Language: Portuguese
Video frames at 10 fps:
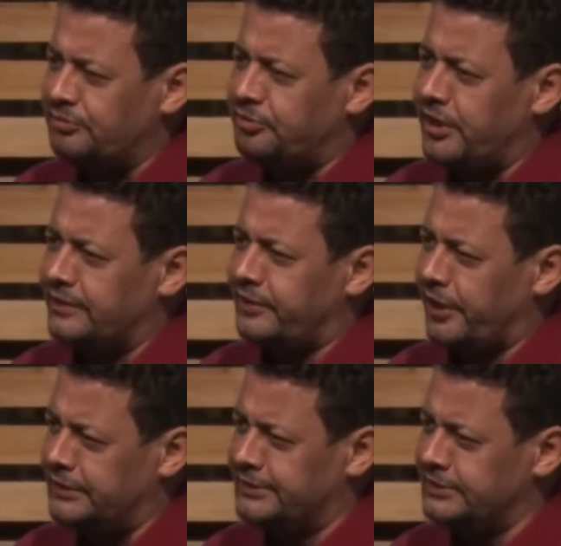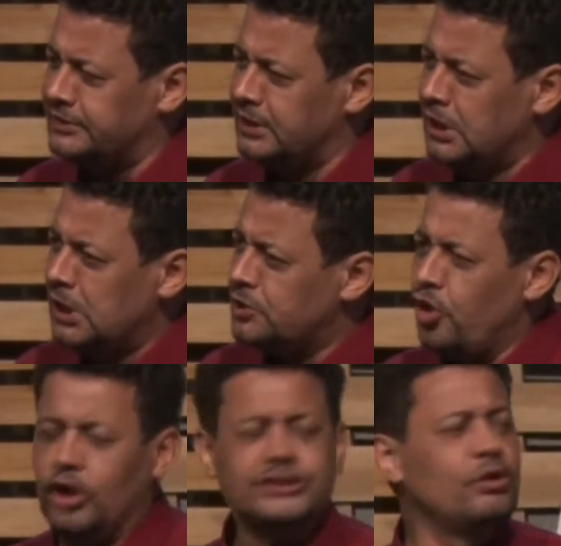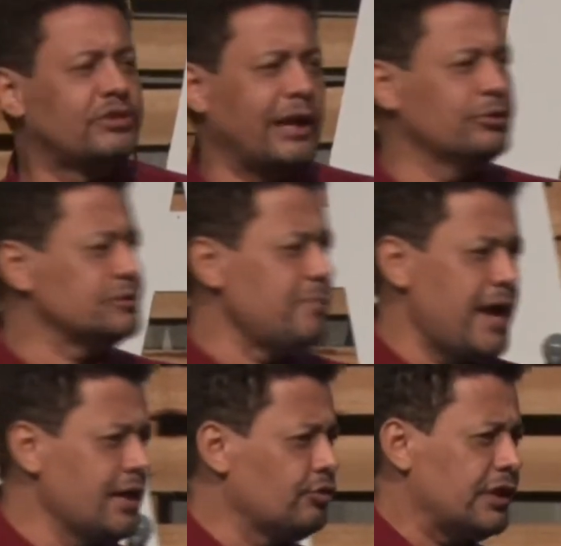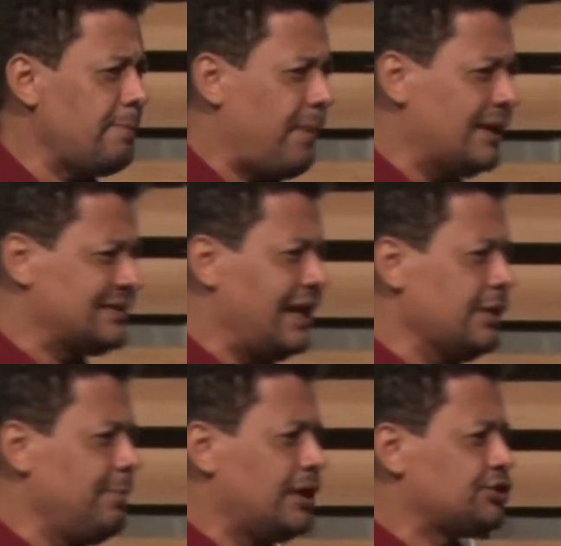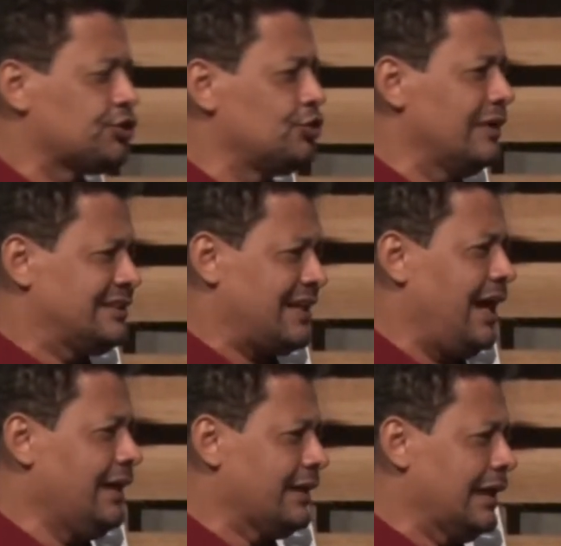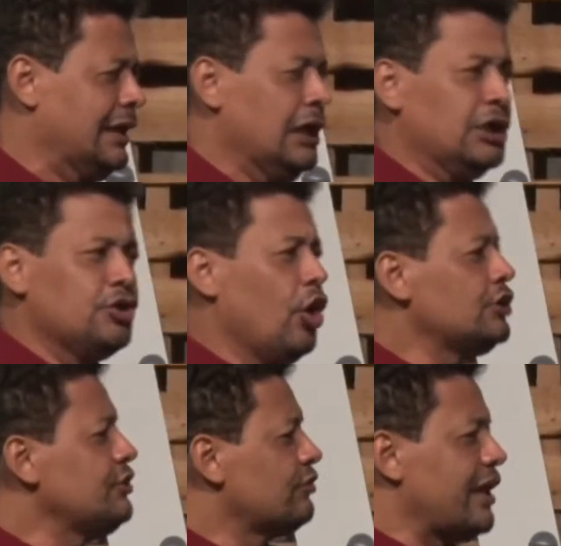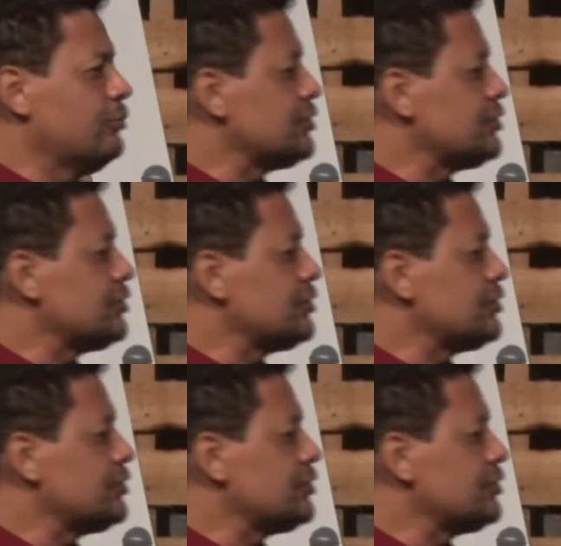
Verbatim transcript: sexta-feira 13. Nós não temos medo de passar debaixo de uma escada, nós não